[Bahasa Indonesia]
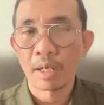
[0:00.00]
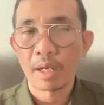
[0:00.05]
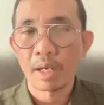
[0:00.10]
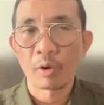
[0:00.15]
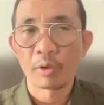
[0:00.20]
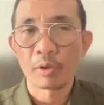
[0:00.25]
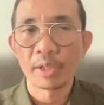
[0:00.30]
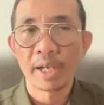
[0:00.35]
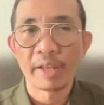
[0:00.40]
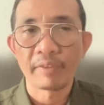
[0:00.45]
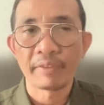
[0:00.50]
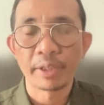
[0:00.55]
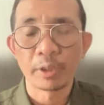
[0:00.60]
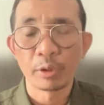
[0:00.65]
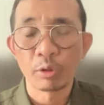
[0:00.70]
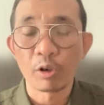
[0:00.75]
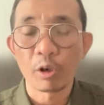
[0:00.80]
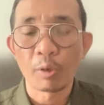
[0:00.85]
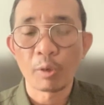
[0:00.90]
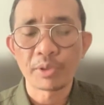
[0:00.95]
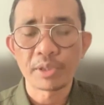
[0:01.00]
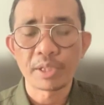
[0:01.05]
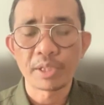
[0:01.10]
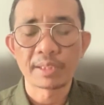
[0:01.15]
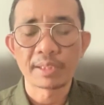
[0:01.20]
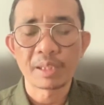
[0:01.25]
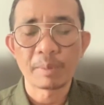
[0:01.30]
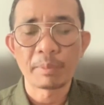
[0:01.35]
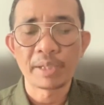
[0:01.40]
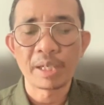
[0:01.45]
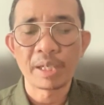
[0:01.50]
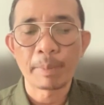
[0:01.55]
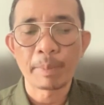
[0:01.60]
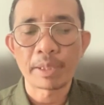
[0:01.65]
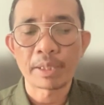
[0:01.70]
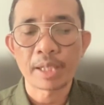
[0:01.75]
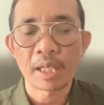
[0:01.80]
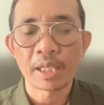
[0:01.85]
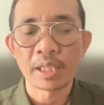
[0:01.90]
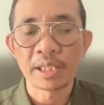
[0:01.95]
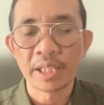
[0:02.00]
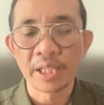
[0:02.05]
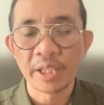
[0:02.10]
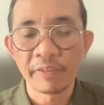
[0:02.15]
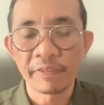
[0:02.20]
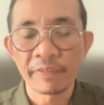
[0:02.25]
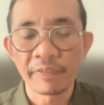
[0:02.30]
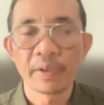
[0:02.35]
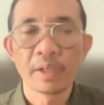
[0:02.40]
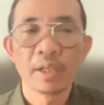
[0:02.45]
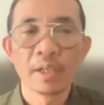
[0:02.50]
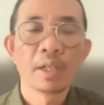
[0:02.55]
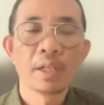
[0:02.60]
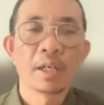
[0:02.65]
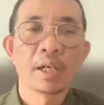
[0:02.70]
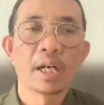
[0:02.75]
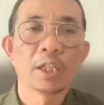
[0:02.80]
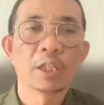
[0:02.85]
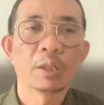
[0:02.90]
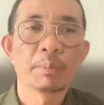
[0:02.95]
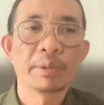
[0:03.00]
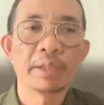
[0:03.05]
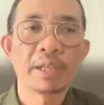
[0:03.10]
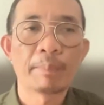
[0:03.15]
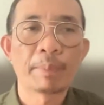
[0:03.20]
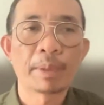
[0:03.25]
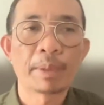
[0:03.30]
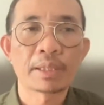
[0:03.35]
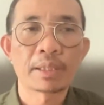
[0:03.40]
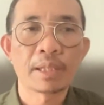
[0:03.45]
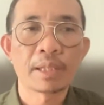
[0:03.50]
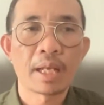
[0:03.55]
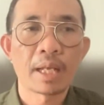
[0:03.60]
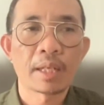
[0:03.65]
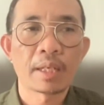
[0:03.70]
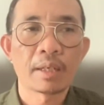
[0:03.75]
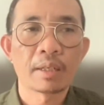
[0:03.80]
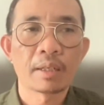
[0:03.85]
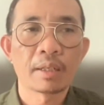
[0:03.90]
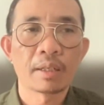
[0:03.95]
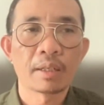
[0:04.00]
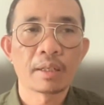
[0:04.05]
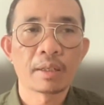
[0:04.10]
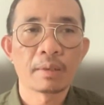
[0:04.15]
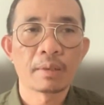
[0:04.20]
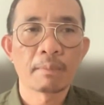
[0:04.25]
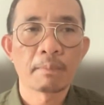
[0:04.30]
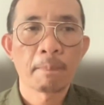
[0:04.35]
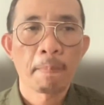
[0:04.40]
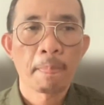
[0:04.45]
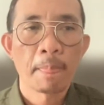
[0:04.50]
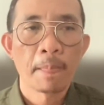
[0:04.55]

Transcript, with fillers: Kalau di live itu kalau misalnya kita mendapatkan gift atau mendapatkan eh,